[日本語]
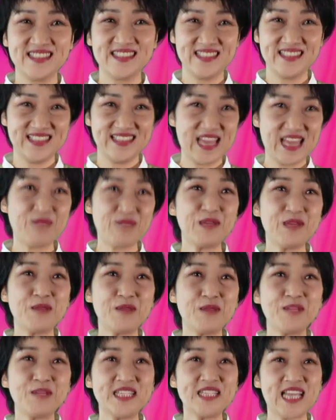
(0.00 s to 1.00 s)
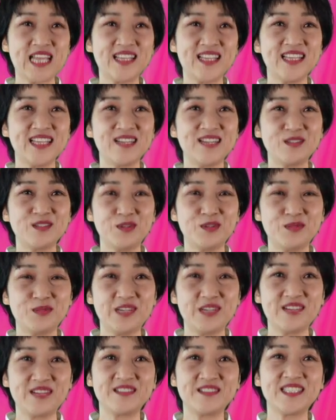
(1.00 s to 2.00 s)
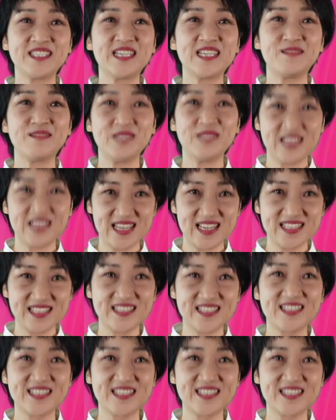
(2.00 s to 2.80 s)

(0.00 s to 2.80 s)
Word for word: えみえみチャンネルの村越えみです。